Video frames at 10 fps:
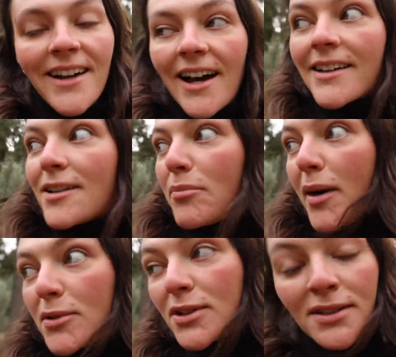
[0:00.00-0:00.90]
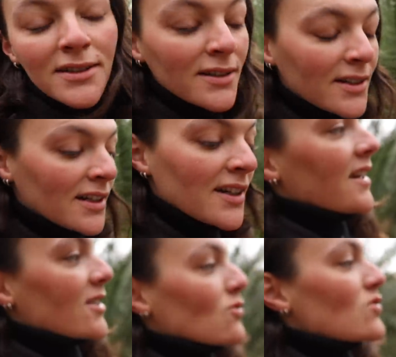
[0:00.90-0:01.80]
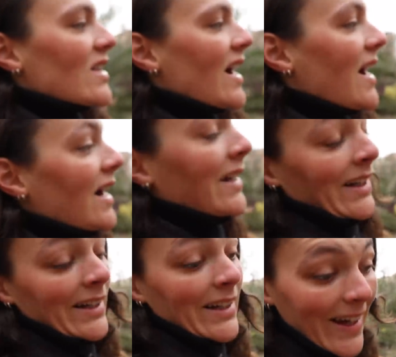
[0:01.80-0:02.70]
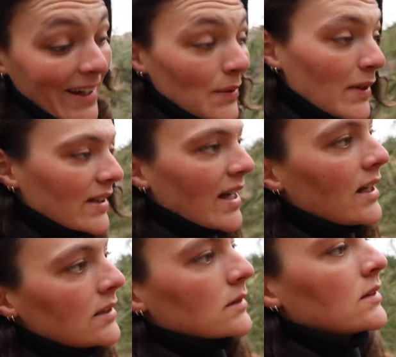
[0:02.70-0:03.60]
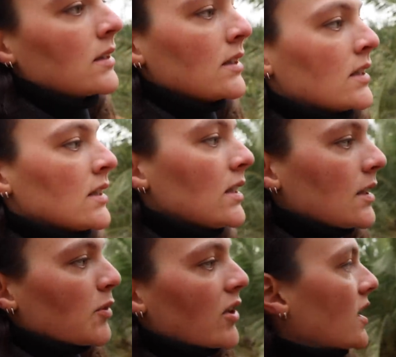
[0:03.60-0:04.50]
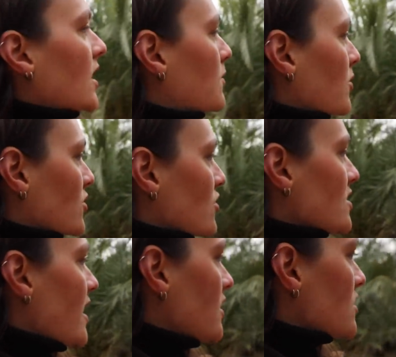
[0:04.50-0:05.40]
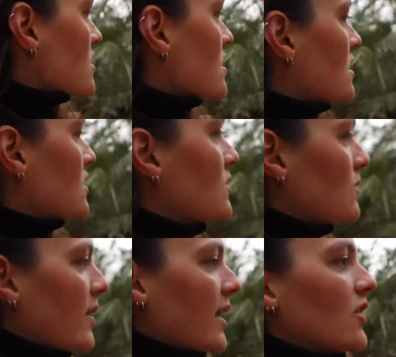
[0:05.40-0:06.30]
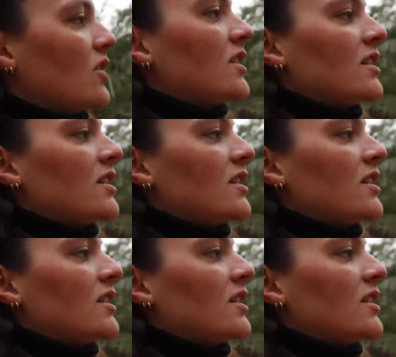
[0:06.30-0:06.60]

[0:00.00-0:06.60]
ahí el pavo, les gusta la libertad y poder ir por todos lados, pero